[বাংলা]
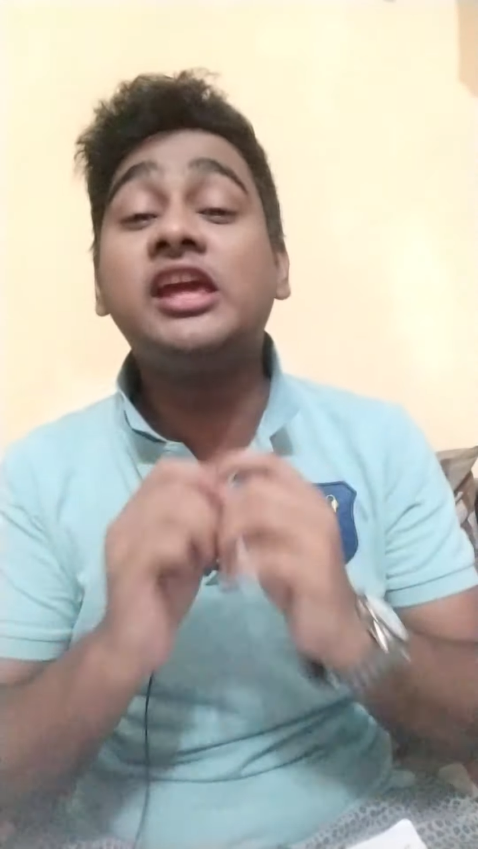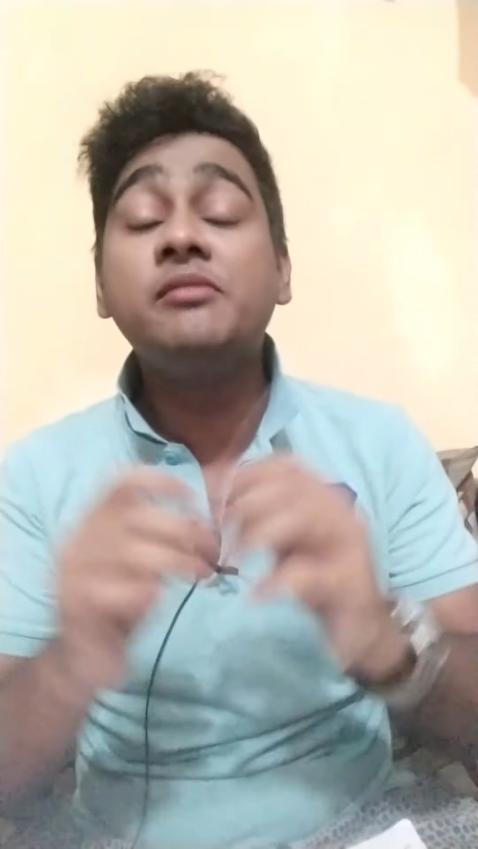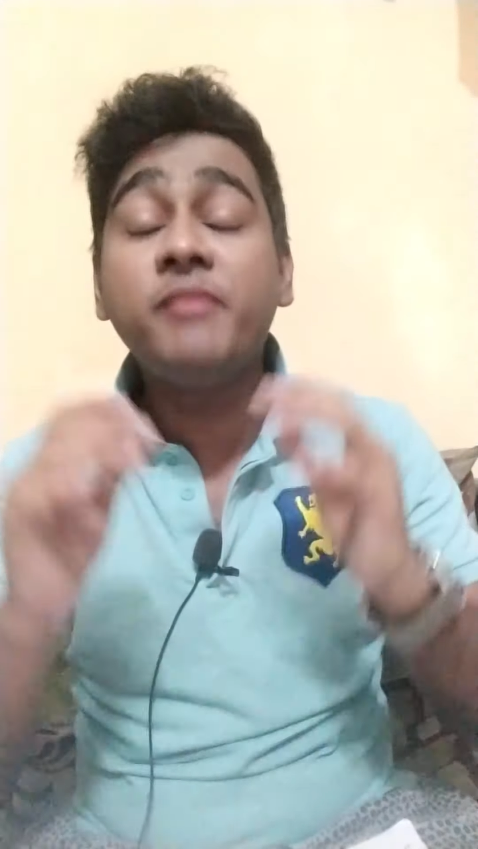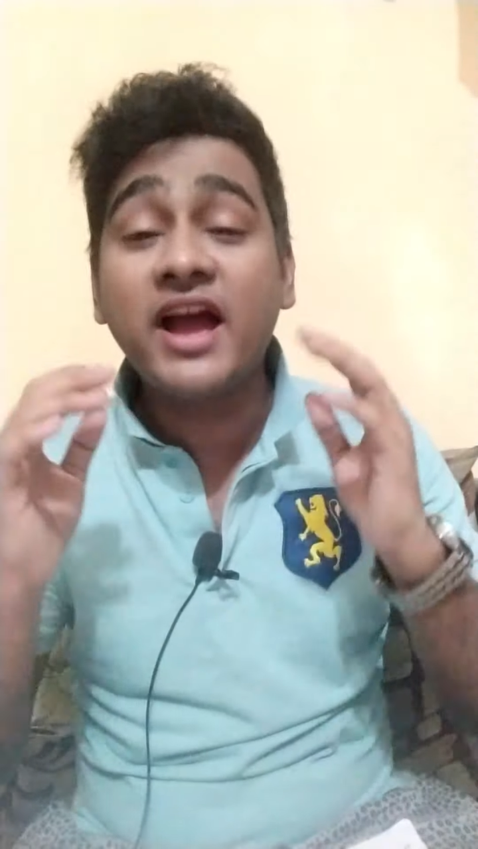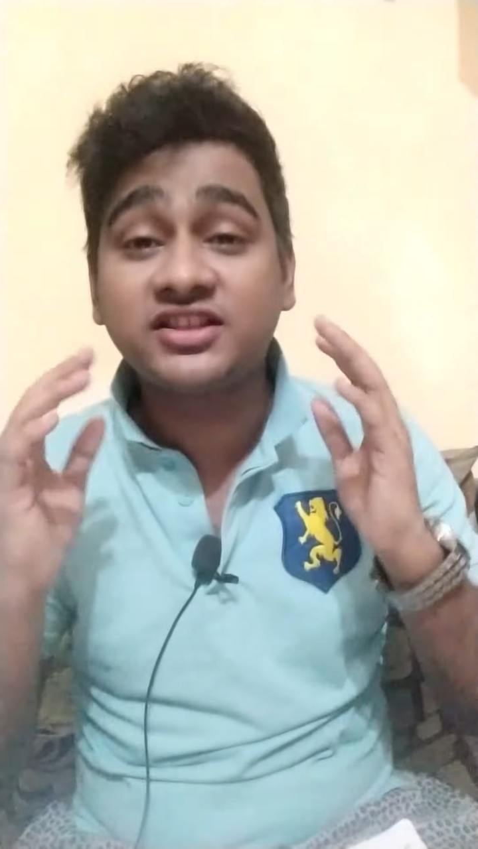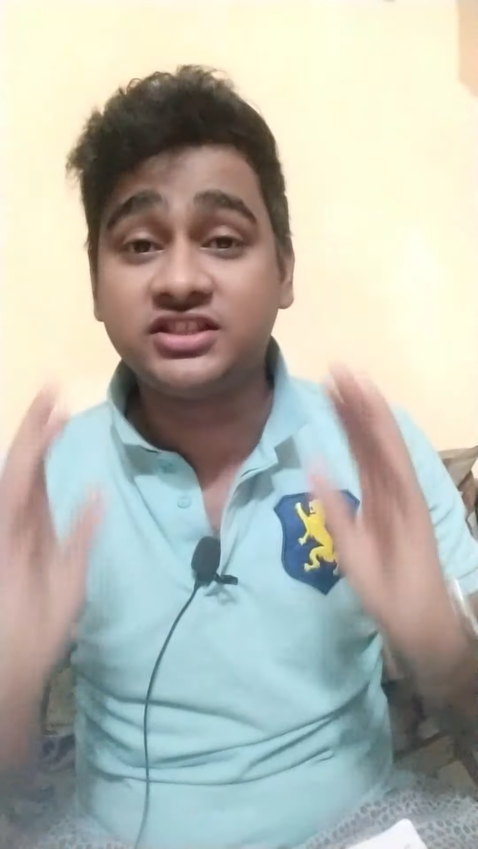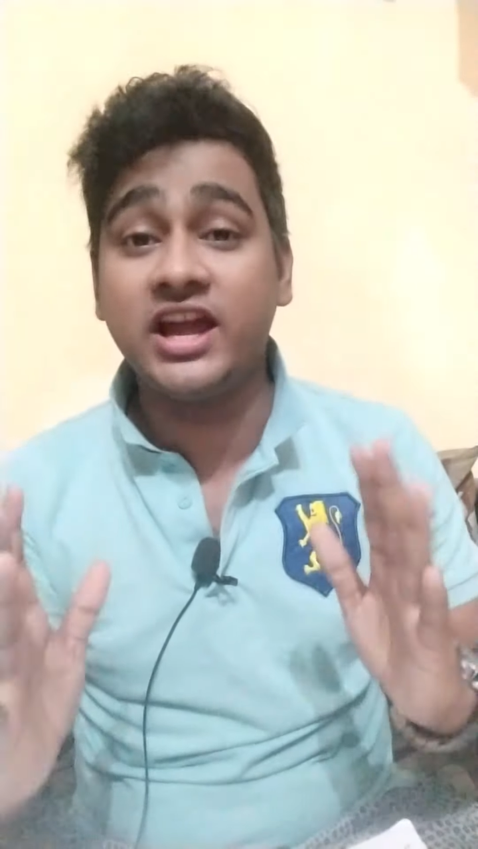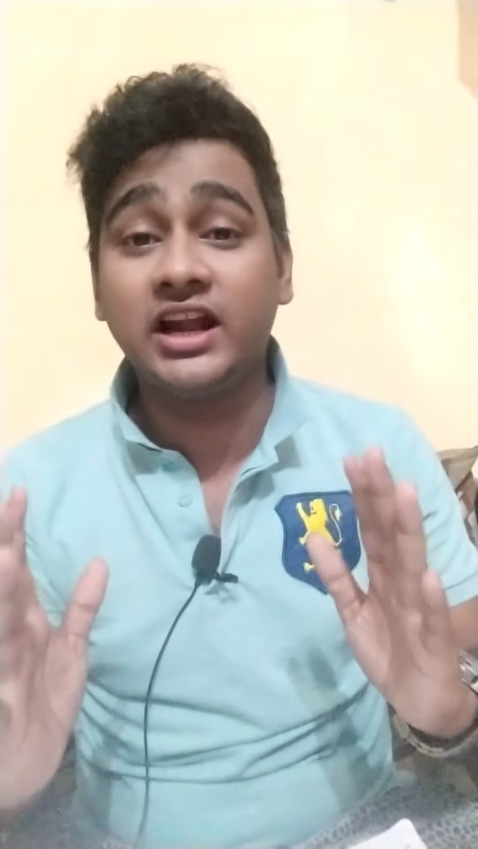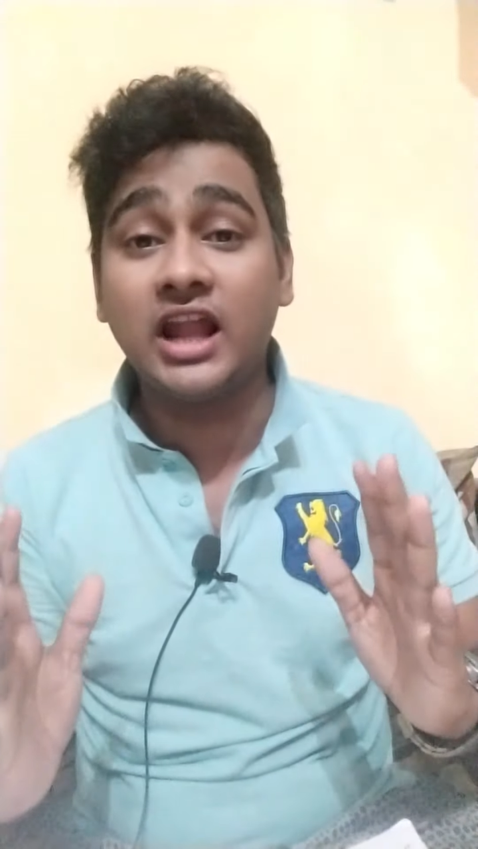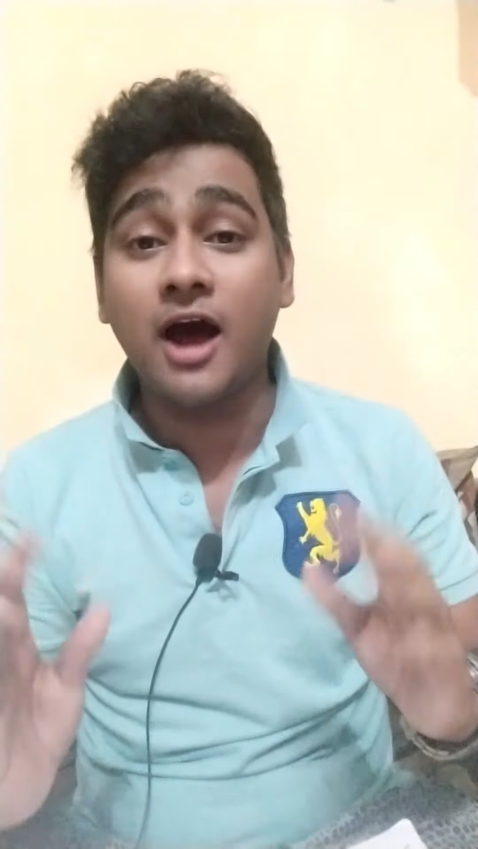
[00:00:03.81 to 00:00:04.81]
কি ম্যাচ
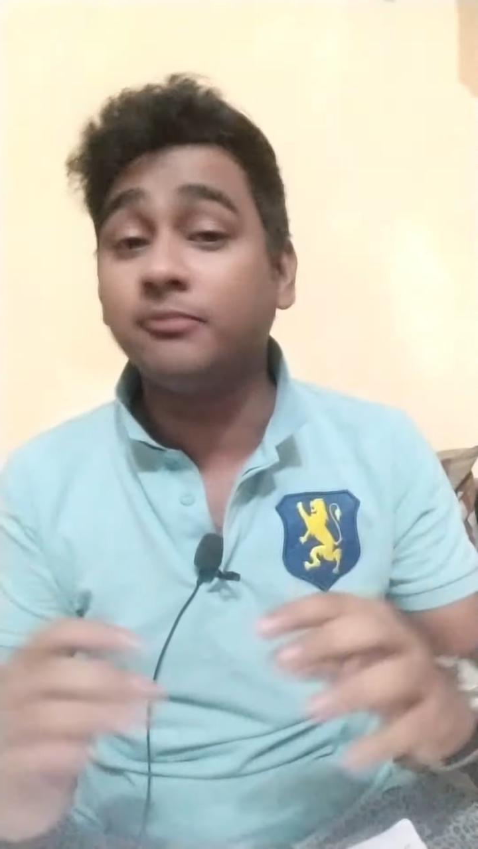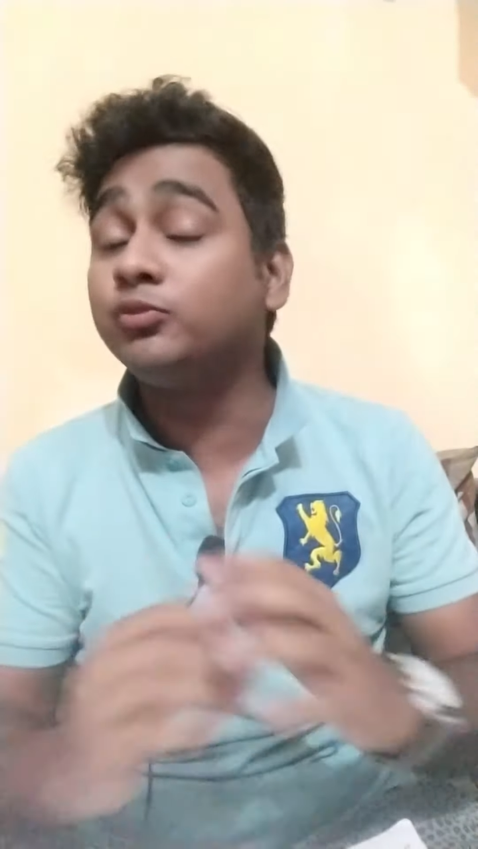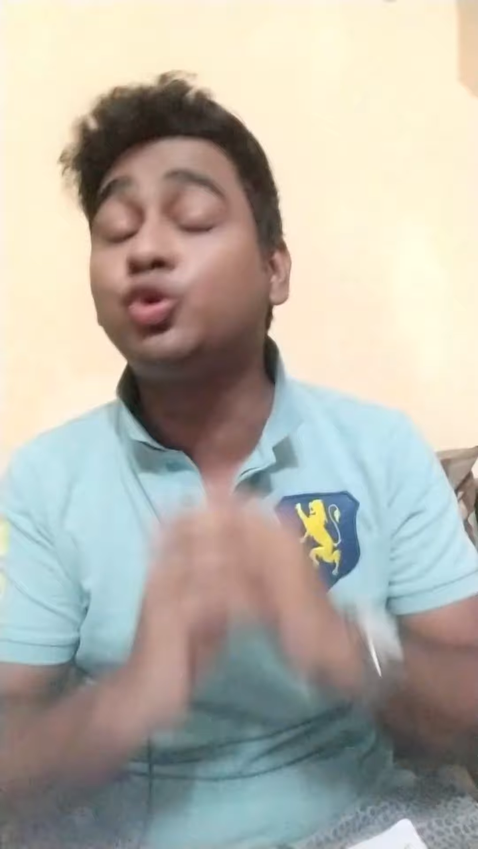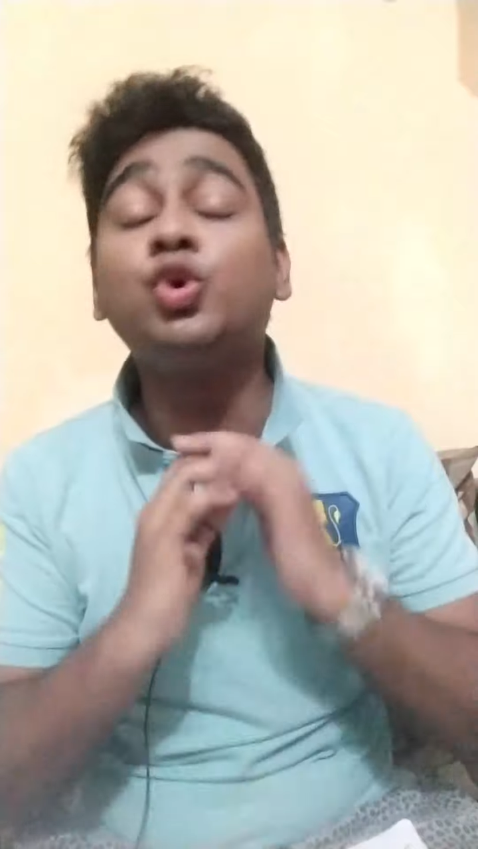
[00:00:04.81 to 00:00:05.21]
দেখলাম